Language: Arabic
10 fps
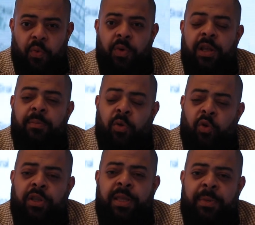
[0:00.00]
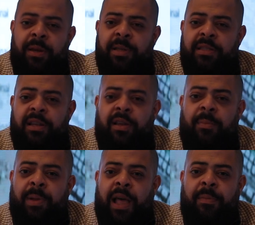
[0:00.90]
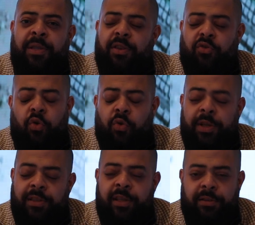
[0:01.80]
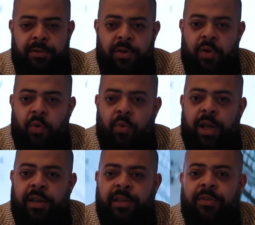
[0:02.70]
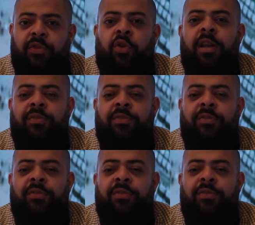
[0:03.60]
والموضوع يستمر باذن الله رب العالمين اشكركم جدا ويعني شكرا